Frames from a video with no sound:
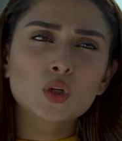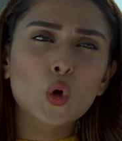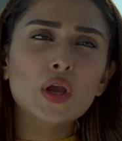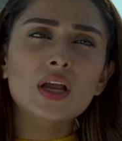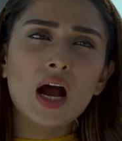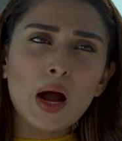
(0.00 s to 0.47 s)

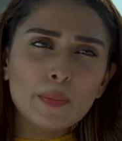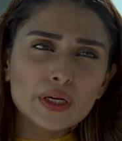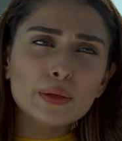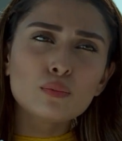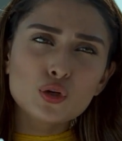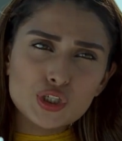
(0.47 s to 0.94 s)
Bir şeyin
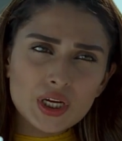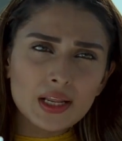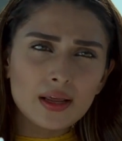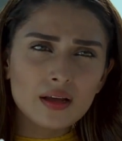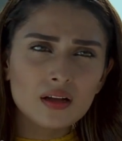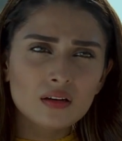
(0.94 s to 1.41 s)
zor
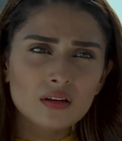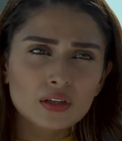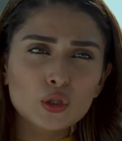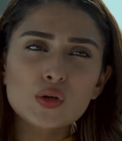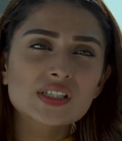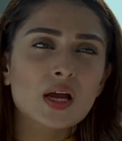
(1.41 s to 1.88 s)
olması
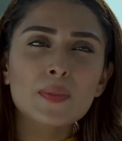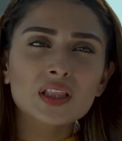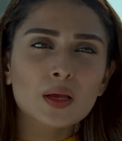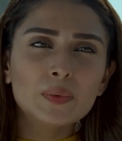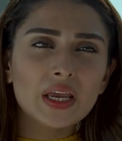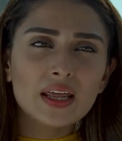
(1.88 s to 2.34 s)
mücadele
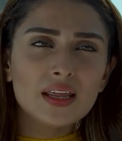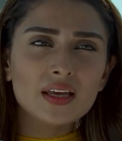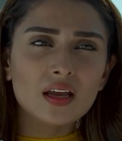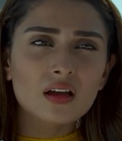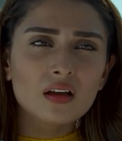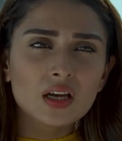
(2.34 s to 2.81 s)
etmeden
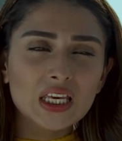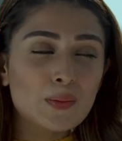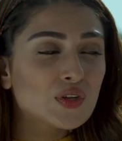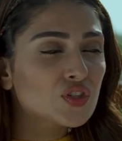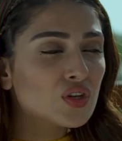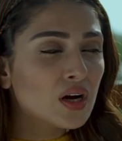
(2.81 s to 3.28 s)
yenilmeyi
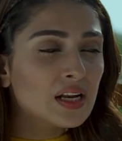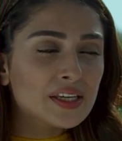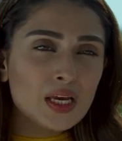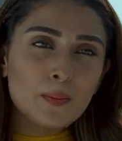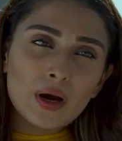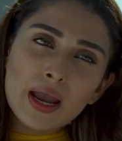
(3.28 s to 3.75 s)
kabul
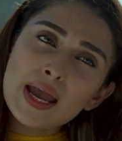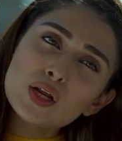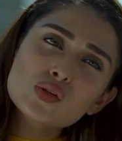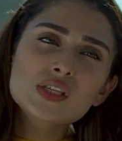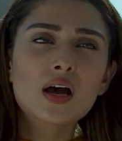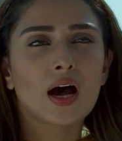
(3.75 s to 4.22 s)
etmemiz gerektiği
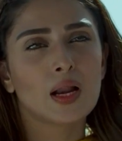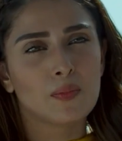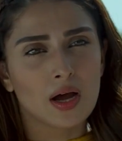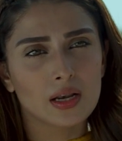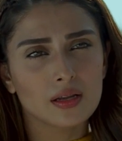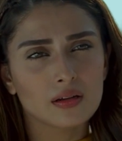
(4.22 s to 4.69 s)
anlamına
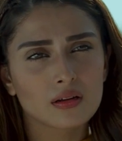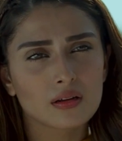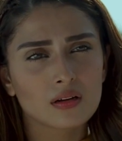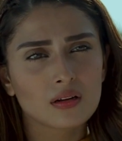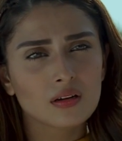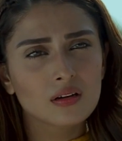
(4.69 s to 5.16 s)
gelmez.
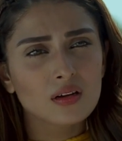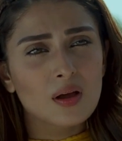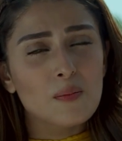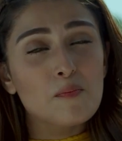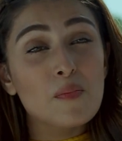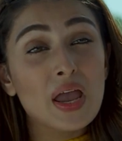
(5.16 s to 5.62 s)

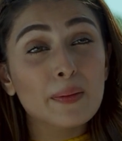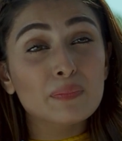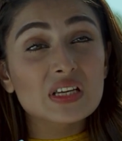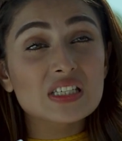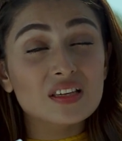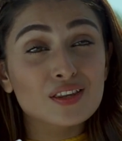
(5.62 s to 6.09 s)

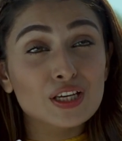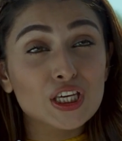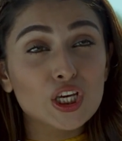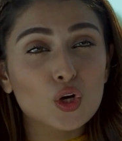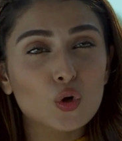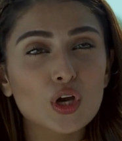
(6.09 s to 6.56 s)
Hayatımı bir
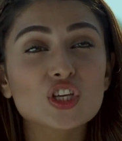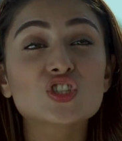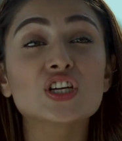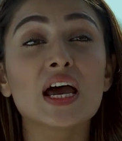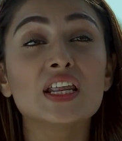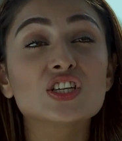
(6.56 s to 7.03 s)
meydan
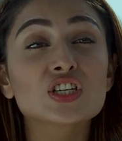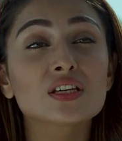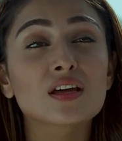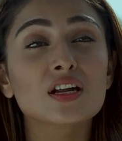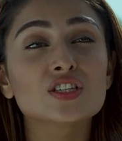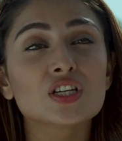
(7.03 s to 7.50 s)
okuma gibi
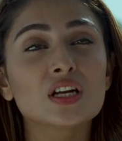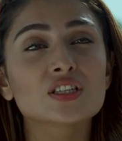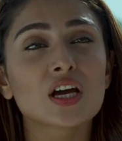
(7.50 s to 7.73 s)
yaşamak